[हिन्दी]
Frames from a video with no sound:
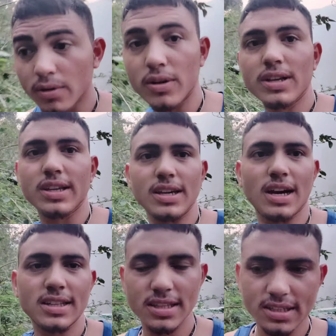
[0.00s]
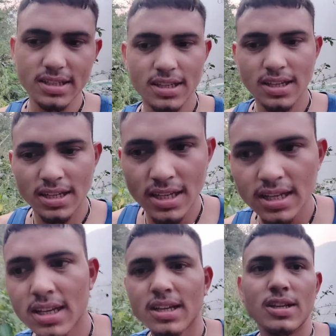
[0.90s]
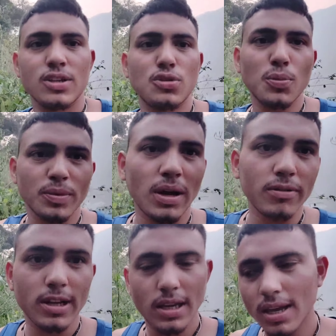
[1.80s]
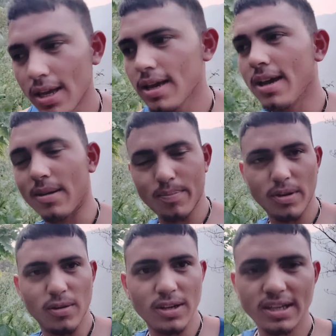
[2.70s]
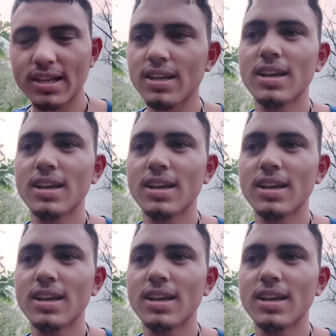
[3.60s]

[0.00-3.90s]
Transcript: होली की हार्दिक शुभकामनाएं हैप्पी होली